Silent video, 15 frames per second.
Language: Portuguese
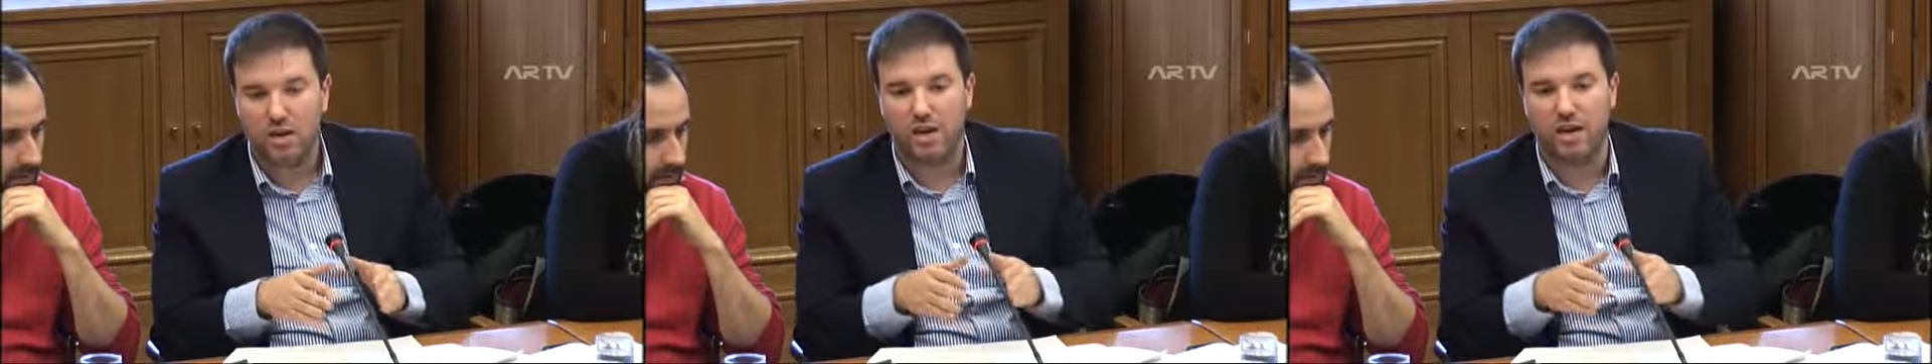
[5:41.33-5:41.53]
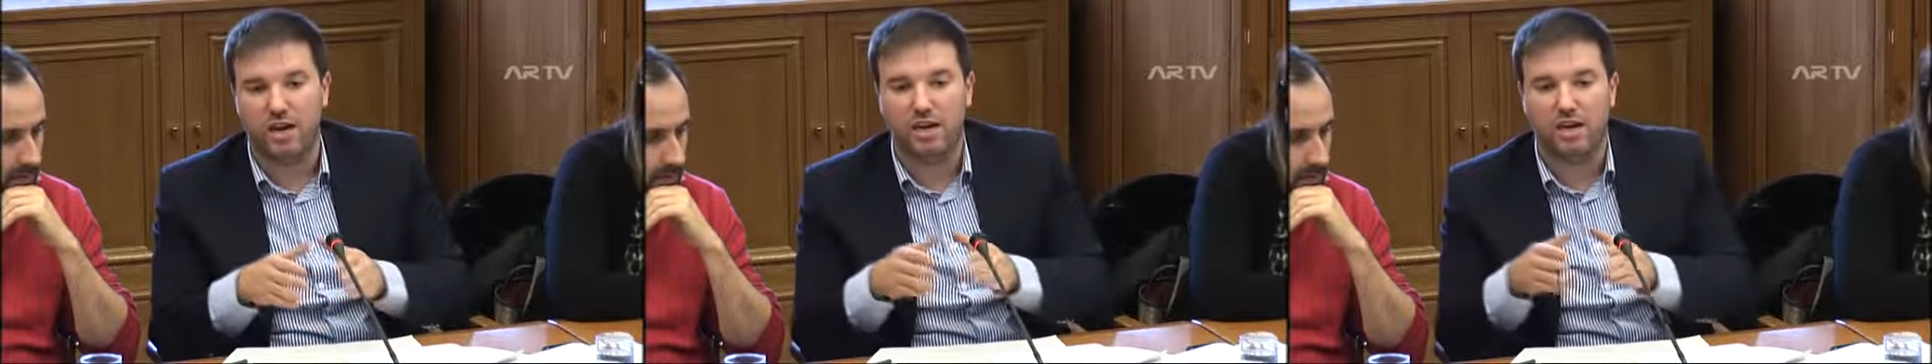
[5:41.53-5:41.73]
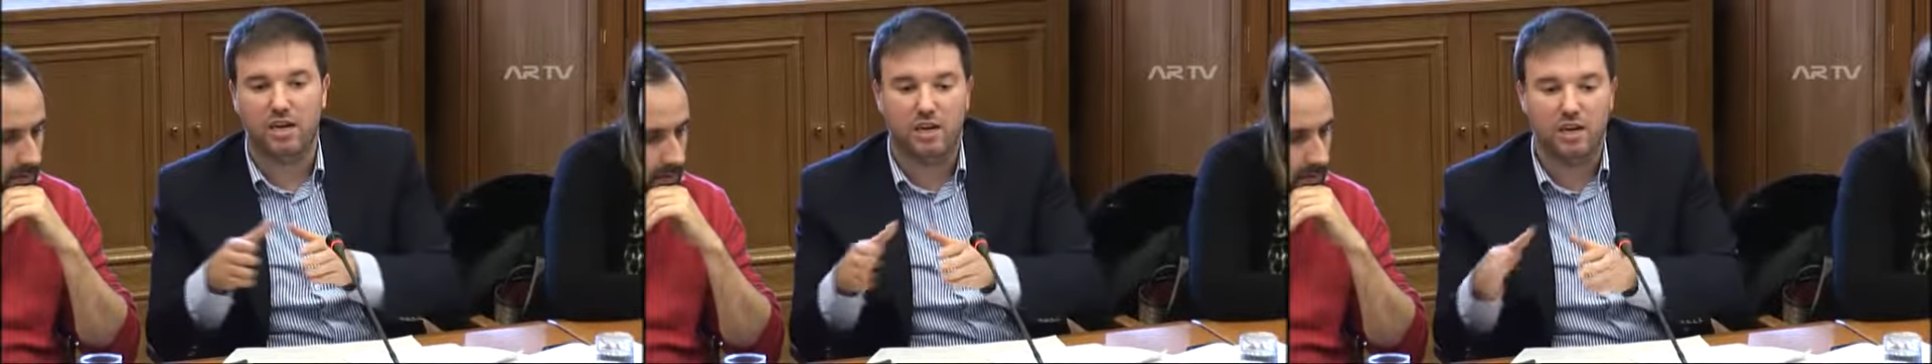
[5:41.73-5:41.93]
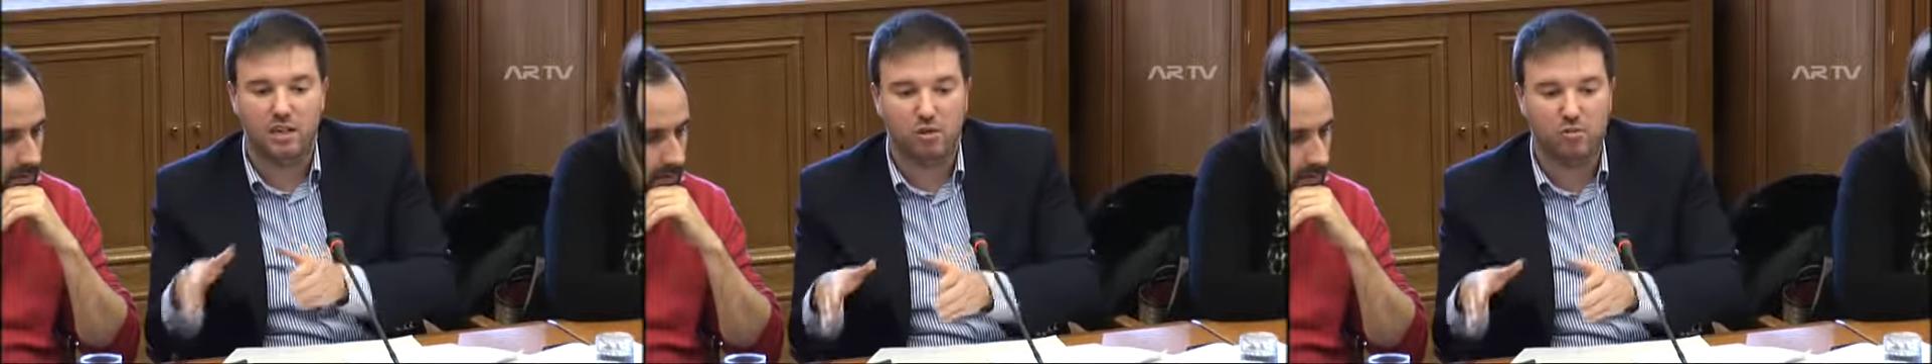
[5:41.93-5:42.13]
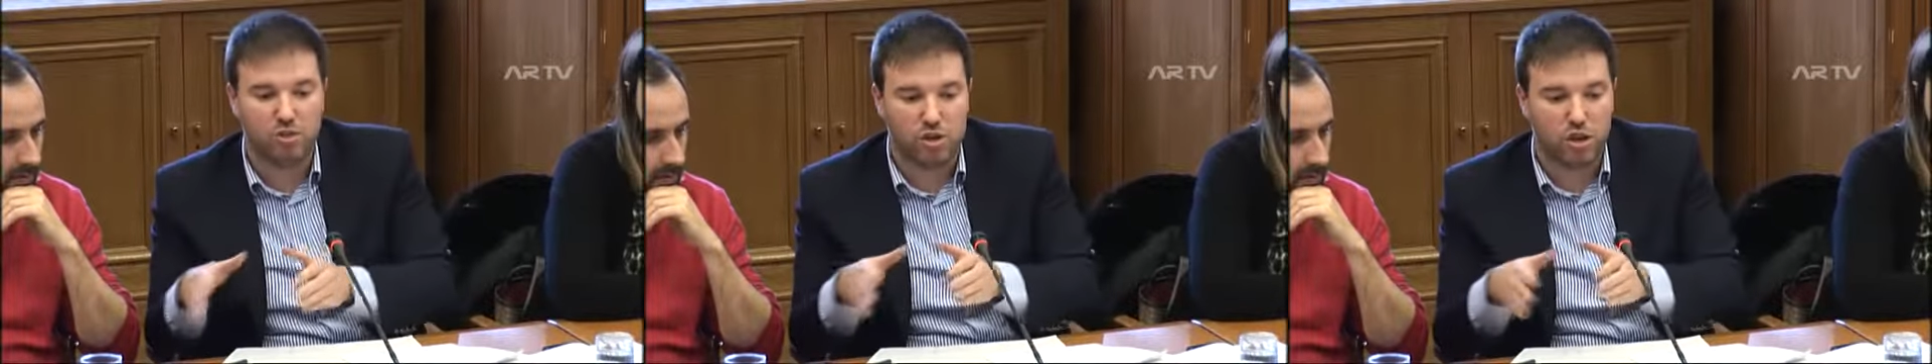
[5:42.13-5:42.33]
quer
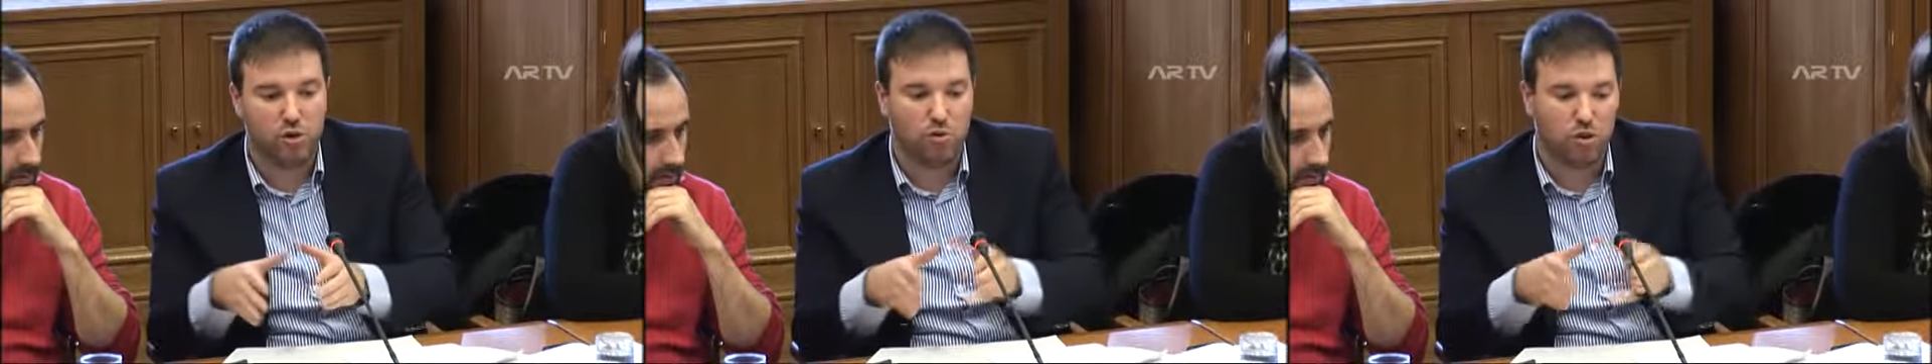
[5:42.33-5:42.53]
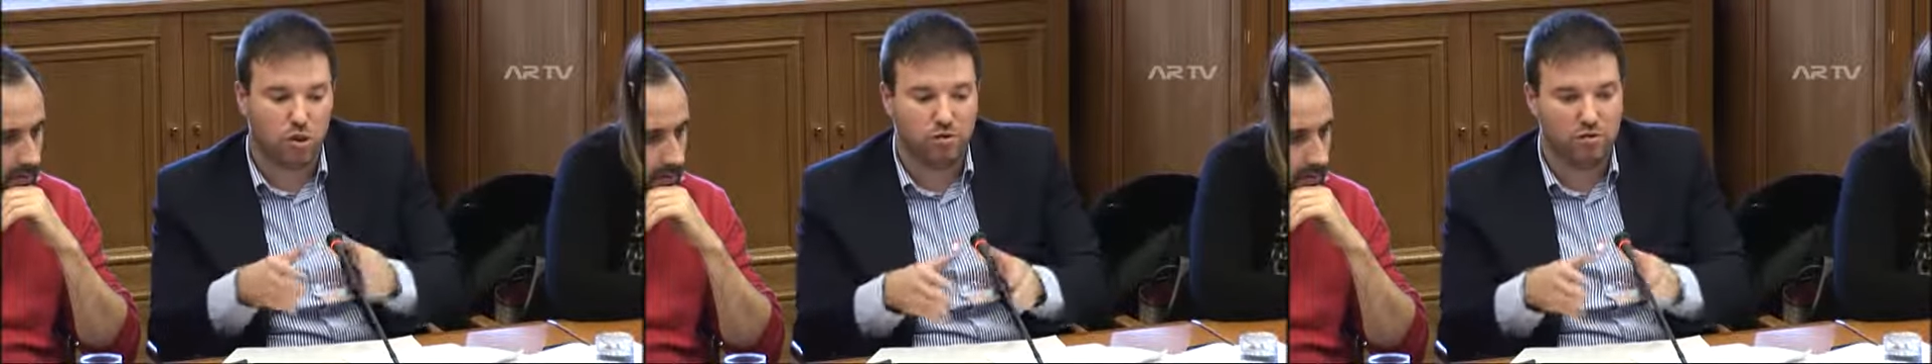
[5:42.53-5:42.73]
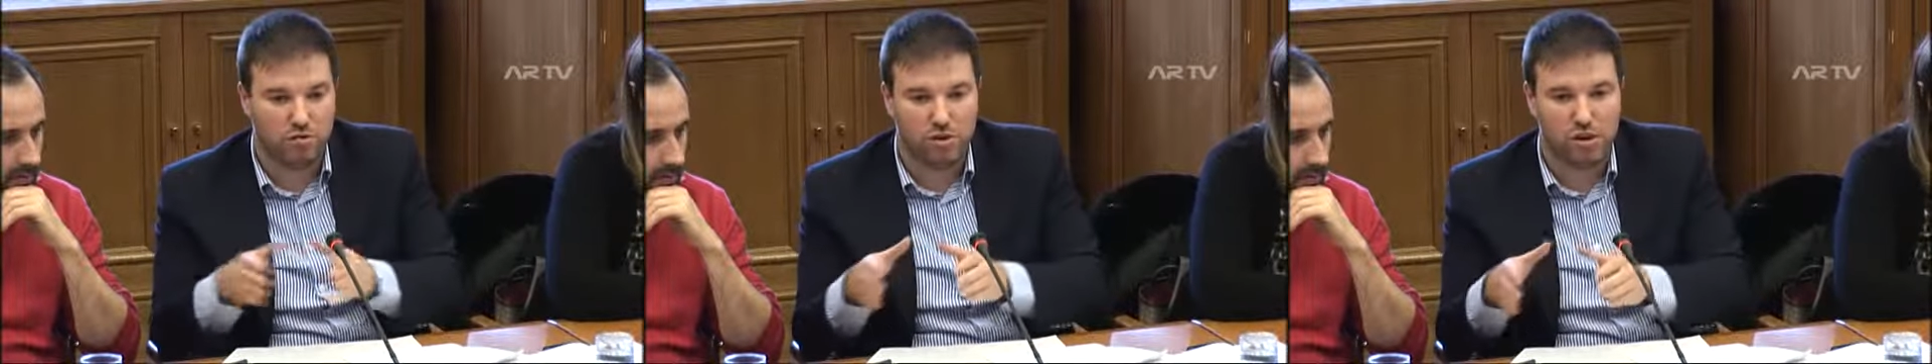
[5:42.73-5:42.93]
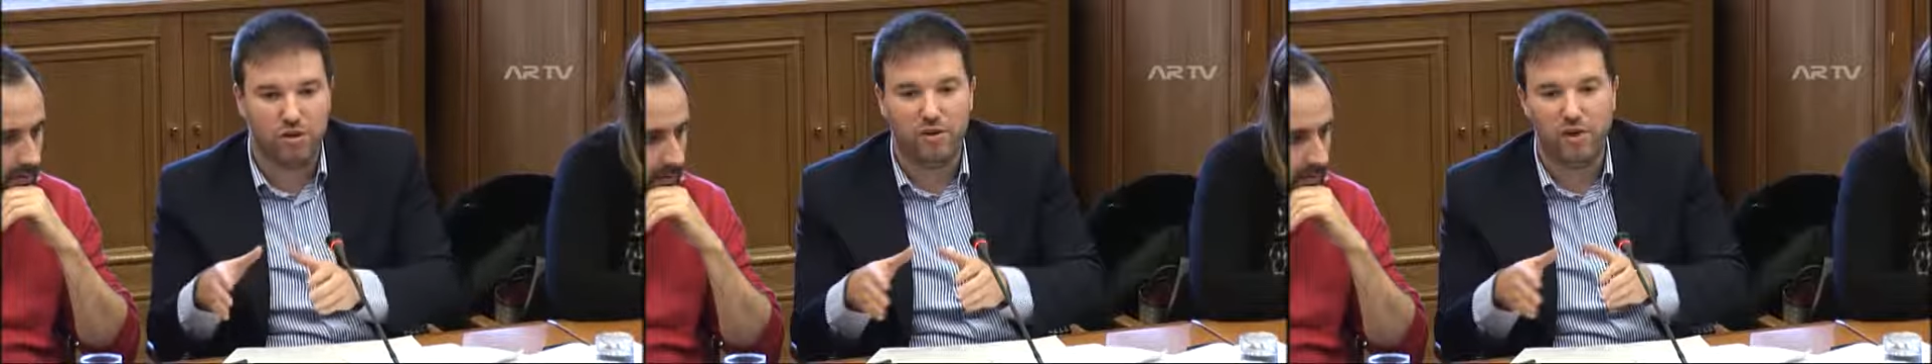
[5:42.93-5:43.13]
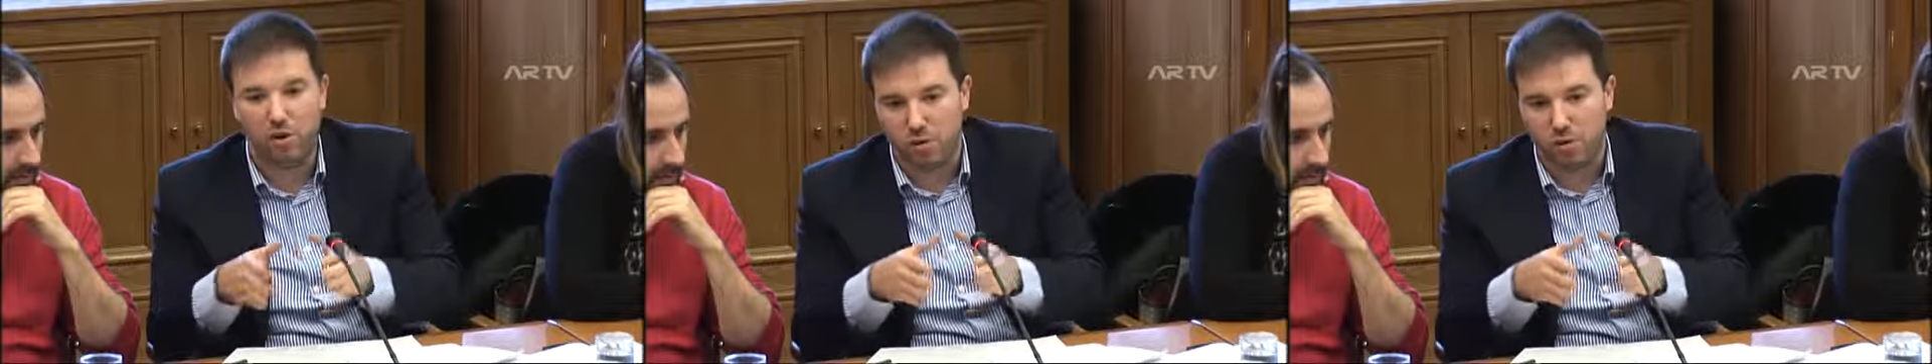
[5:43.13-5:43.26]
acreditemos que é o nosso ou não,